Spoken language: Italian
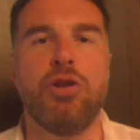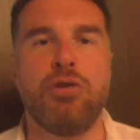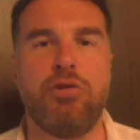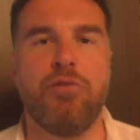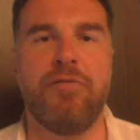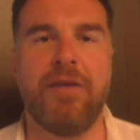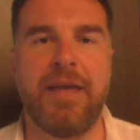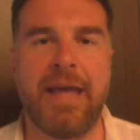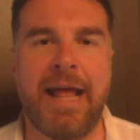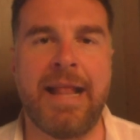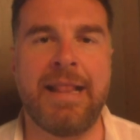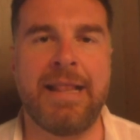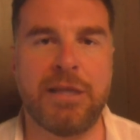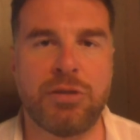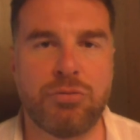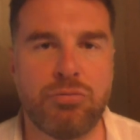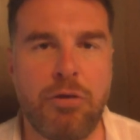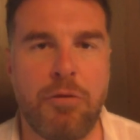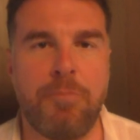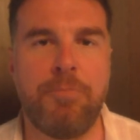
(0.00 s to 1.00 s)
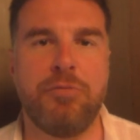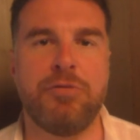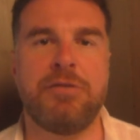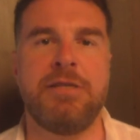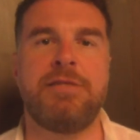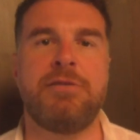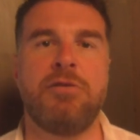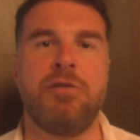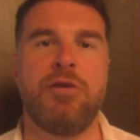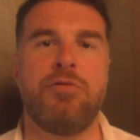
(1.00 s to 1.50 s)
troverà la sua
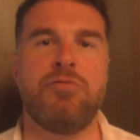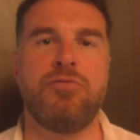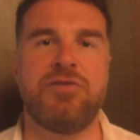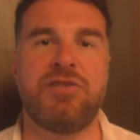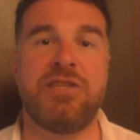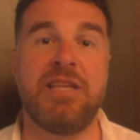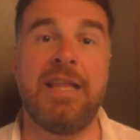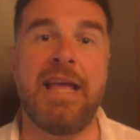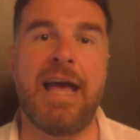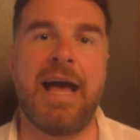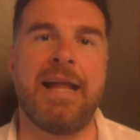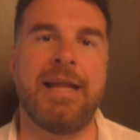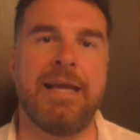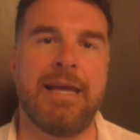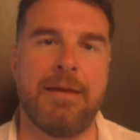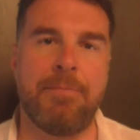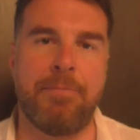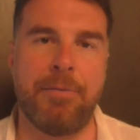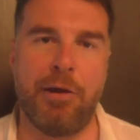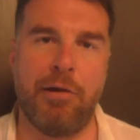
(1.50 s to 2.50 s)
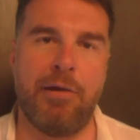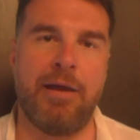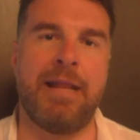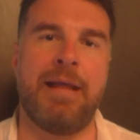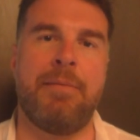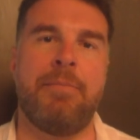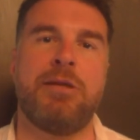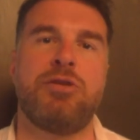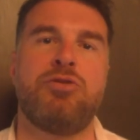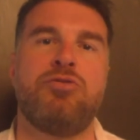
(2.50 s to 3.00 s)
opposizione consiliare, che però è
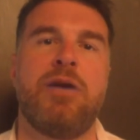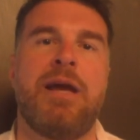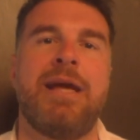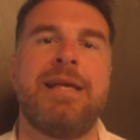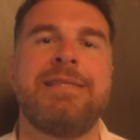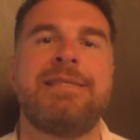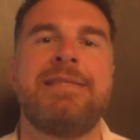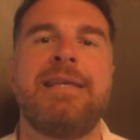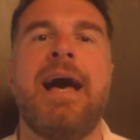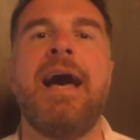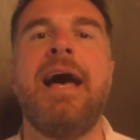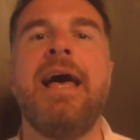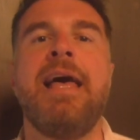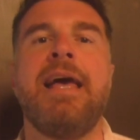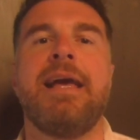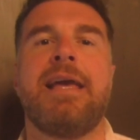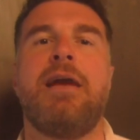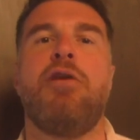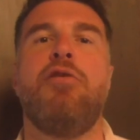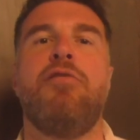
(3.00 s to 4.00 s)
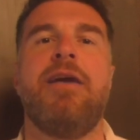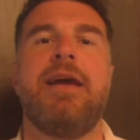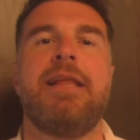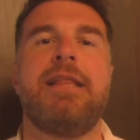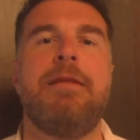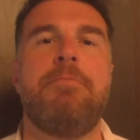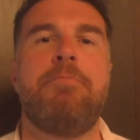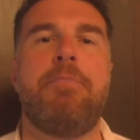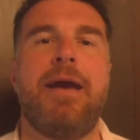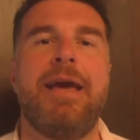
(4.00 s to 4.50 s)
la maggioranza che
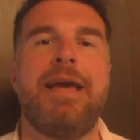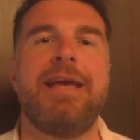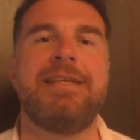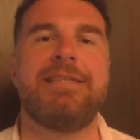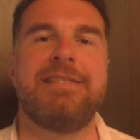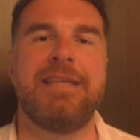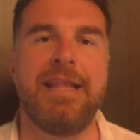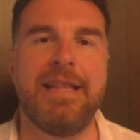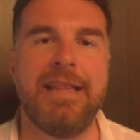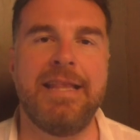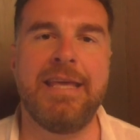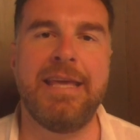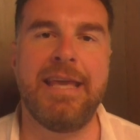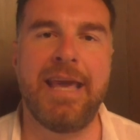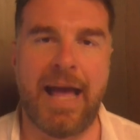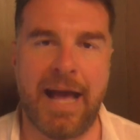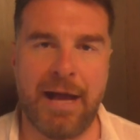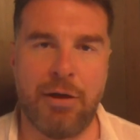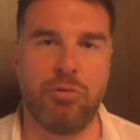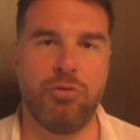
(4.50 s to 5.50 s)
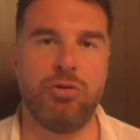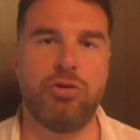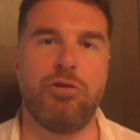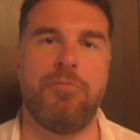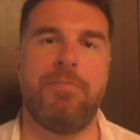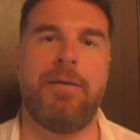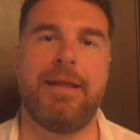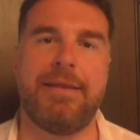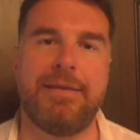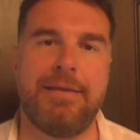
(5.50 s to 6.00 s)
governa il Paese, lì a
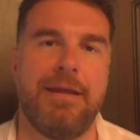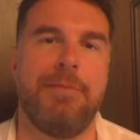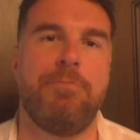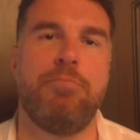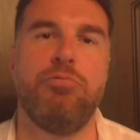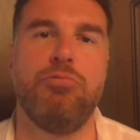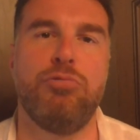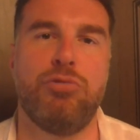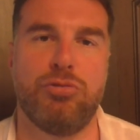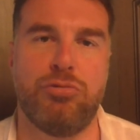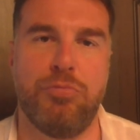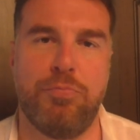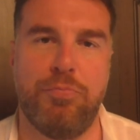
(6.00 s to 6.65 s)
controbattere punto su